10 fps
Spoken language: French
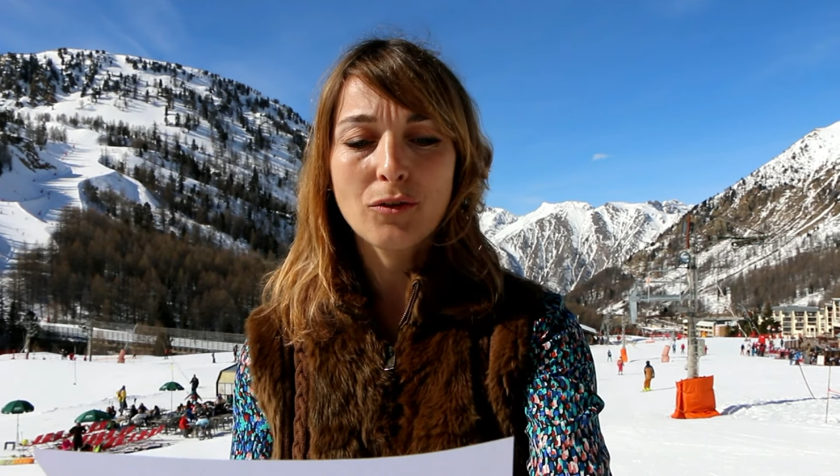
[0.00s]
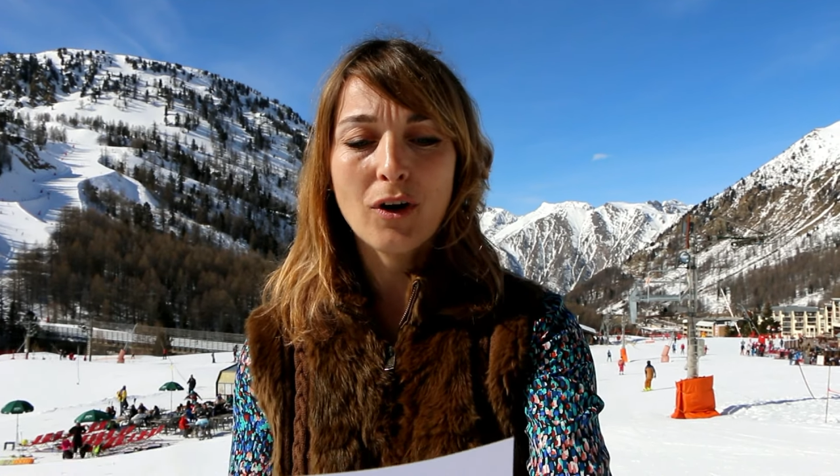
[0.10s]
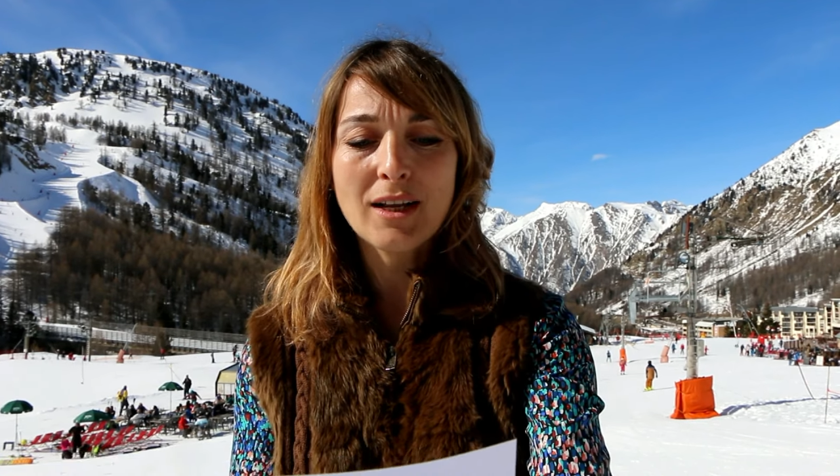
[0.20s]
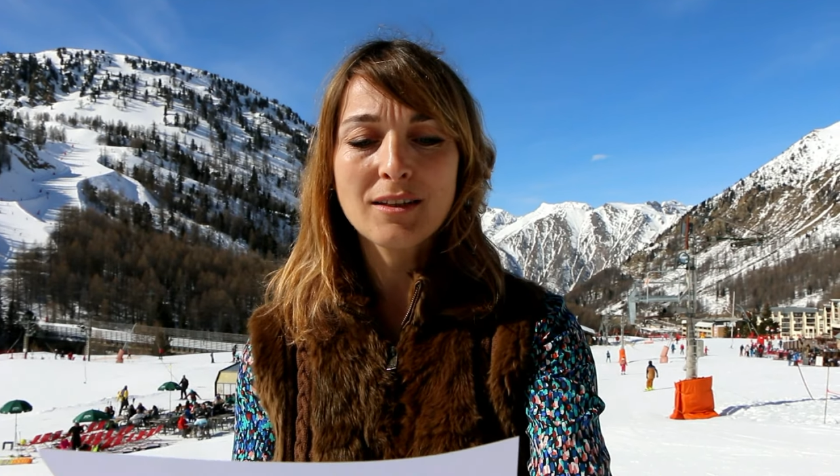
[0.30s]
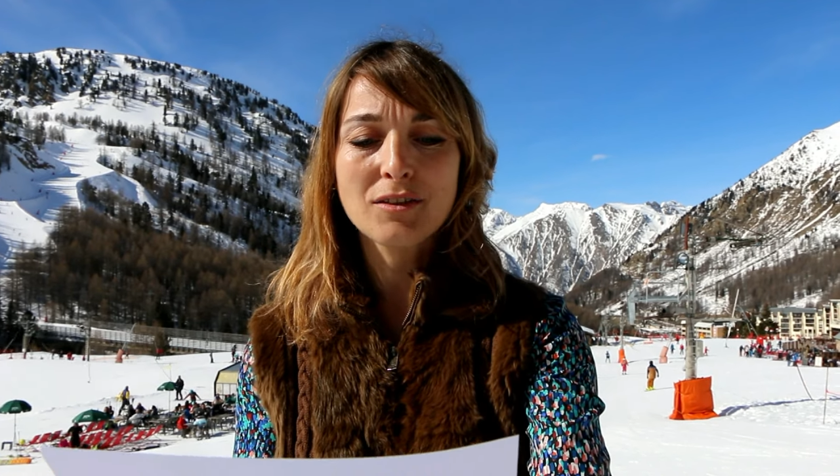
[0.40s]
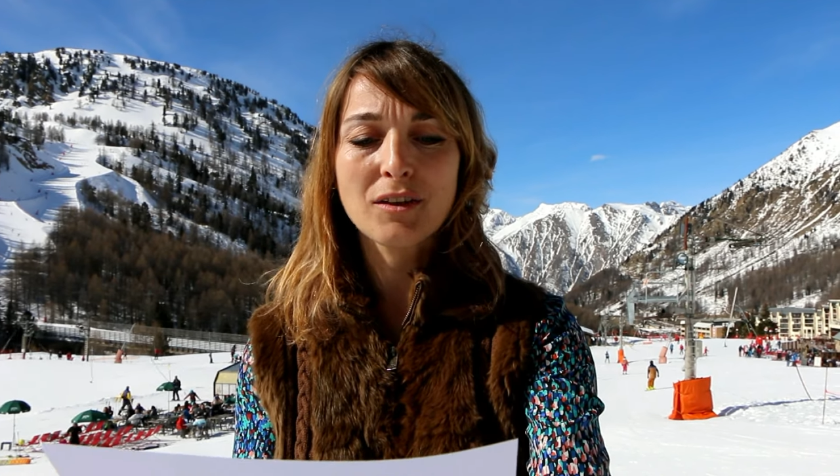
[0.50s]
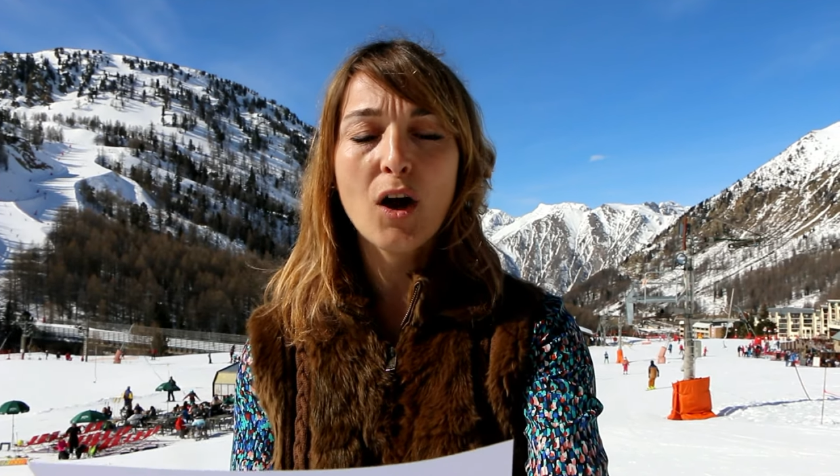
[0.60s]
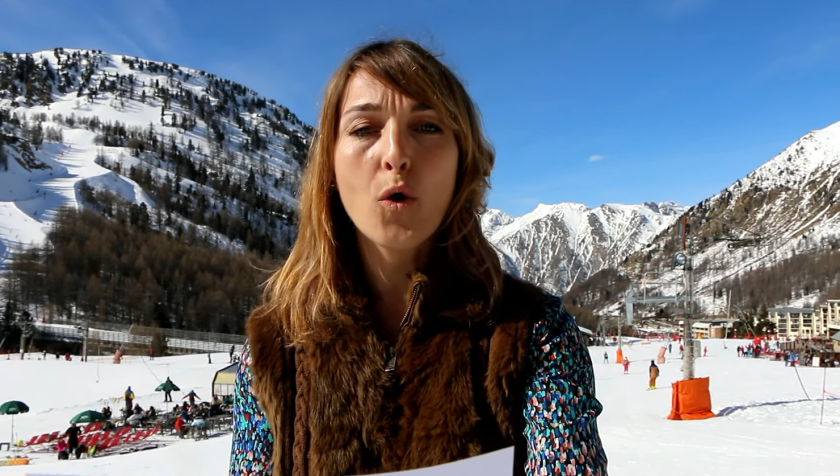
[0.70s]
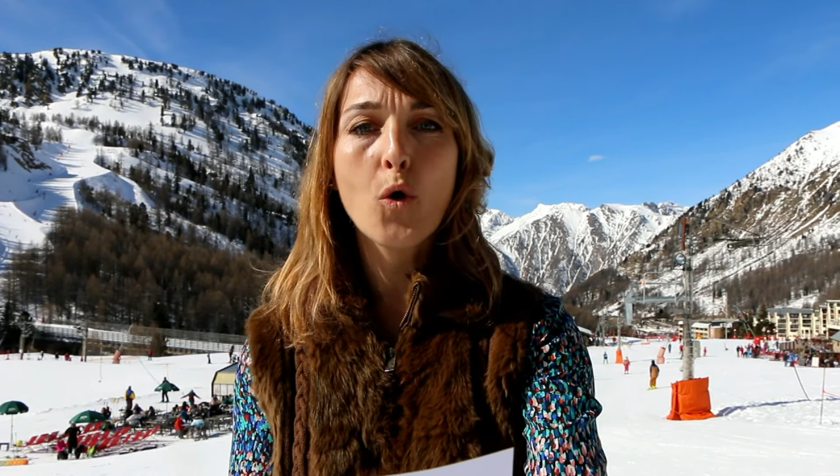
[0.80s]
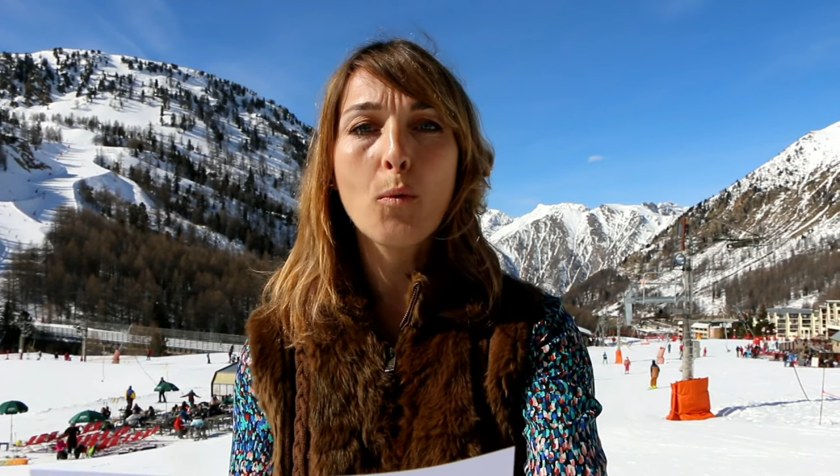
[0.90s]
donc là, ce
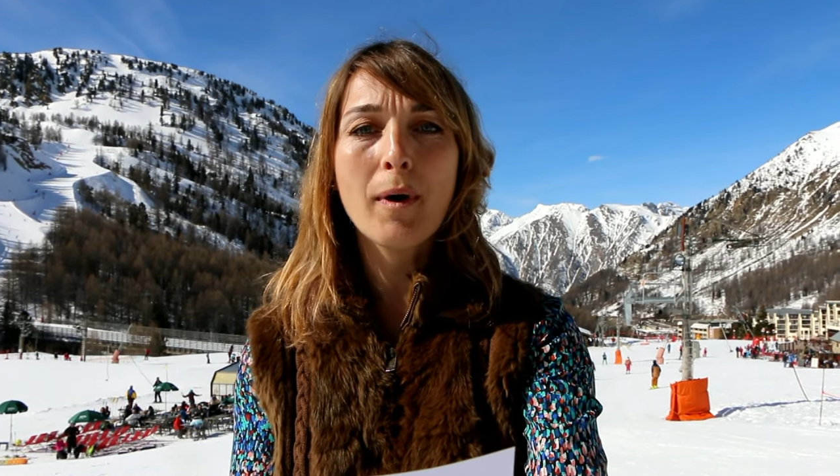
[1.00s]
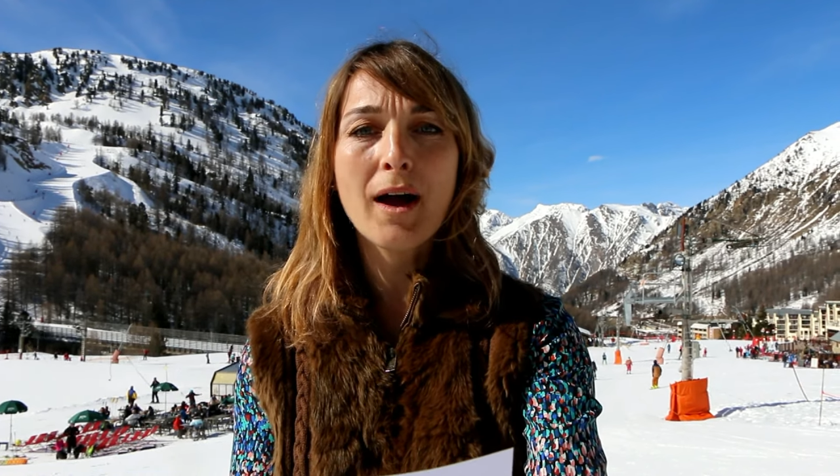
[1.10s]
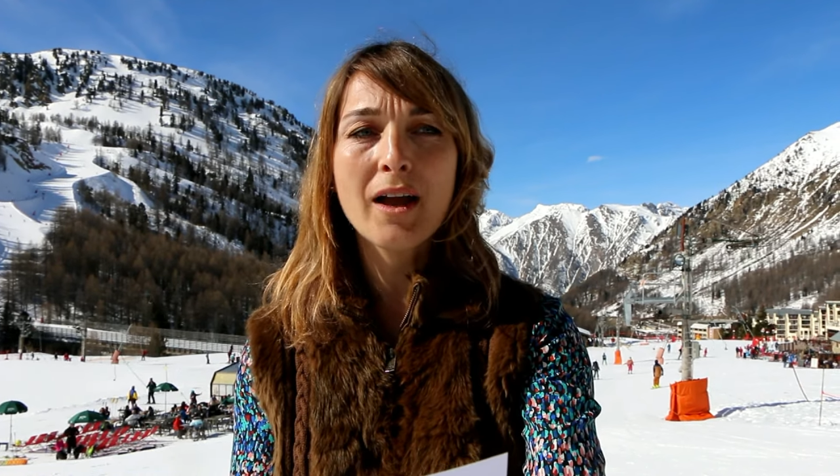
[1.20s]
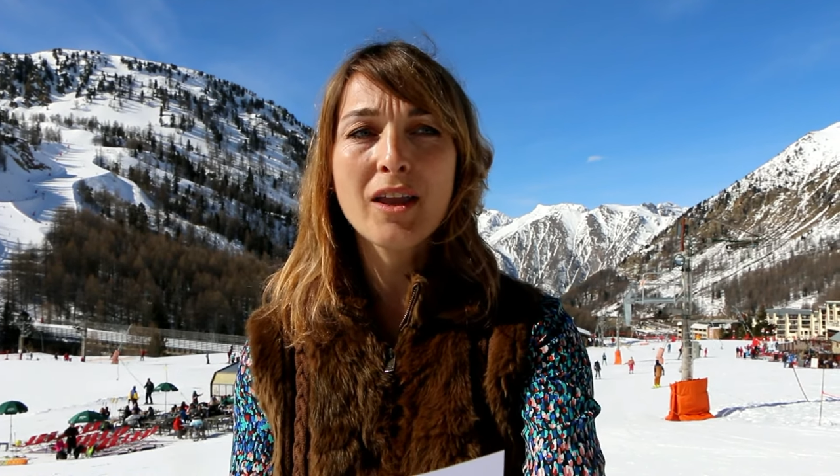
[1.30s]
sera au repas,